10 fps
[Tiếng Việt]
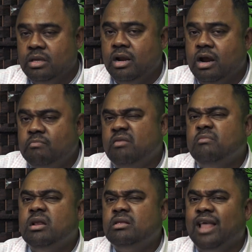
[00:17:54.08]
cho nên mình
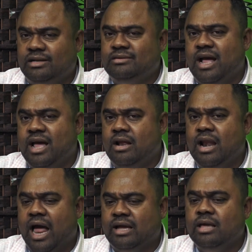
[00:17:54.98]
nên tách ra
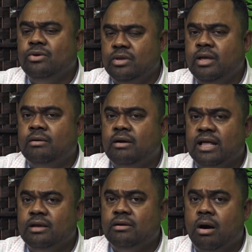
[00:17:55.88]
là cái chuyện gì nó ra
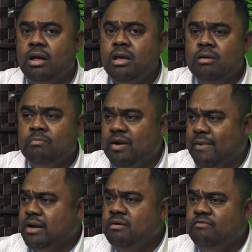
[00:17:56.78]
chuyện đó mình
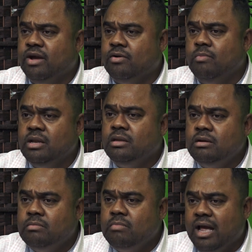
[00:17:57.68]
là người việt của mình
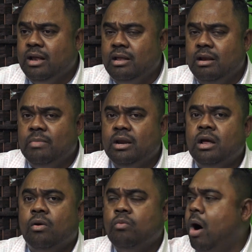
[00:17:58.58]
trước mắt á, là mình
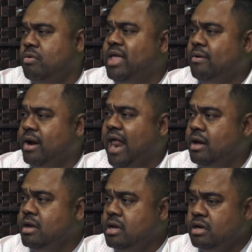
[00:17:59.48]
nên ủng hộ nhau cái
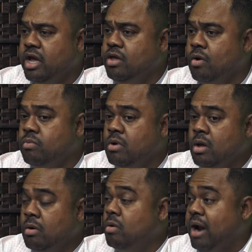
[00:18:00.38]
đã khi dũng
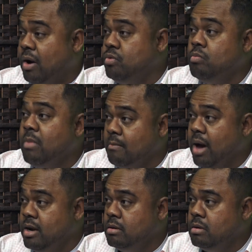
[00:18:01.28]
lúc đầu dũng bất
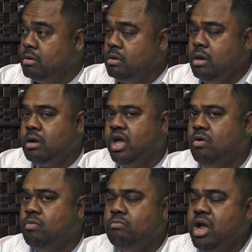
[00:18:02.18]
bình nhưng
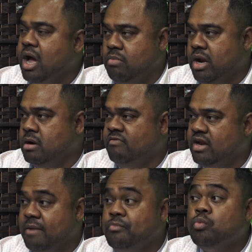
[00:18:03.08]
dũng biết ổng là người
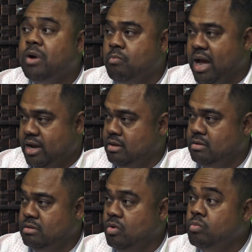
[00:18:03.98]
việt nam dũng nóng mặt
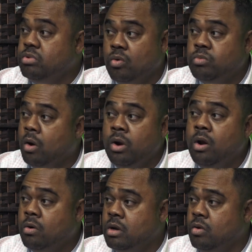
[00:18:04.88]
dũng dũng nói
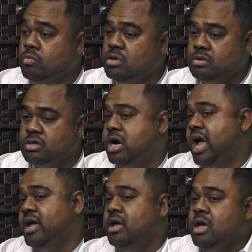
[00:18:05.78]
luôn dũng thường thường
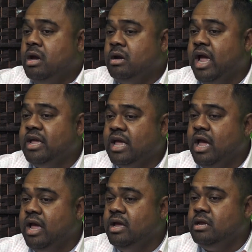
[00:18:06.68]
hay hay
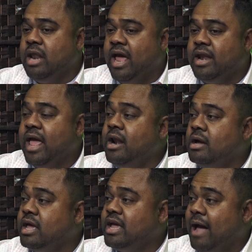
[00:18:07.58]
hay đè nén
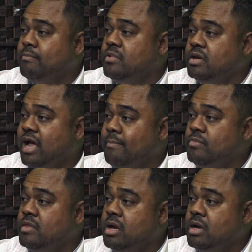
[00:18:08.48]
là cái cảm
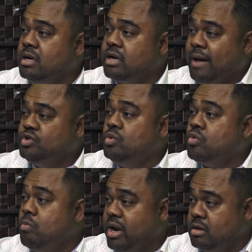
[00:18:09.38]
cảm ờ, cảm xúc
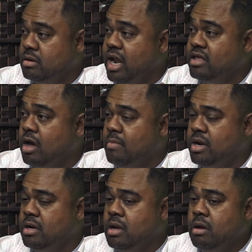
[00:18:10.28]
của mình để cho
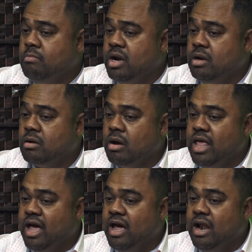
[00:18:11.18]
mình mình có
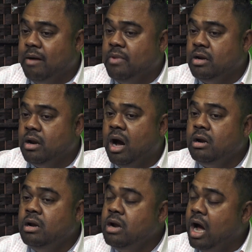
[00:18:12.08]
vẻ là mình ở
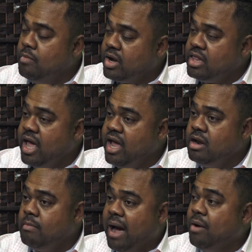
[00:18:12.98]
đứng ở một cái thế
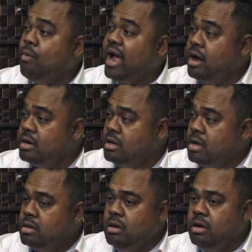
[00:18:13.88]
nó bàng quan hơn
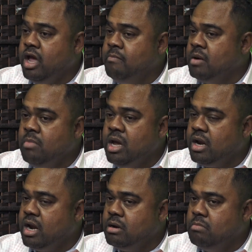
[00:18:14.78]
nhưng khi mình
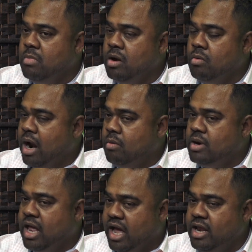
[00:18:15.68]
biết mình lúc đầu
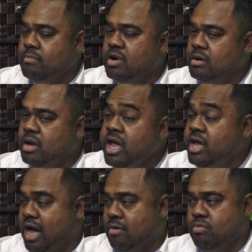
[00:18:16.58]
mình thấy mình
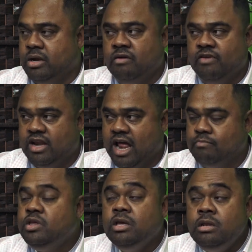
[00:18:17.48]
nghĩ ông là người Việt Nam
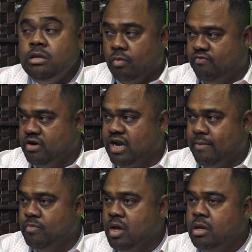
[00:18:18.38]

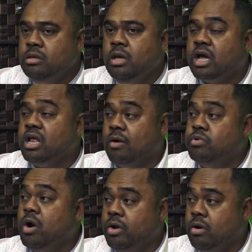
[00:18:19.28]
90% vì cái
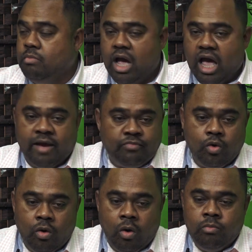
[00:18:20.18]
giọng nói của ông I have to
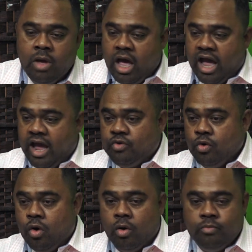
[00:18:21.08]
go home, I have to
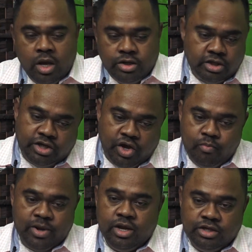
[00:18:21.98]
go home, just kill
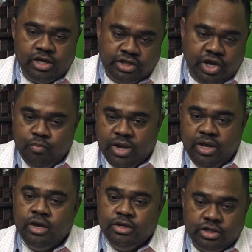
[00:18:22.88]
me, just kill me,
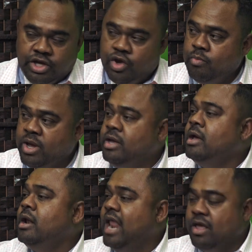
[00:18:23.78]
just kill me
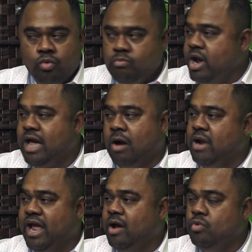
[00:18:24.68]
là Dũng biết
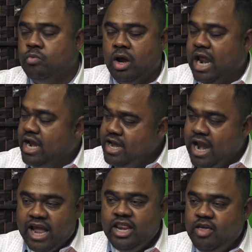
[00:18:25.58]
ông này, ông Dũng nói là
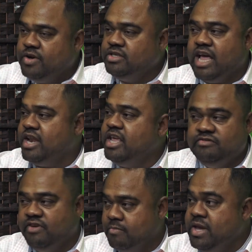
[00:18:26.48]
90% he's
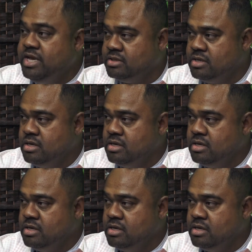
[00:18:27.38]
Vietnamese.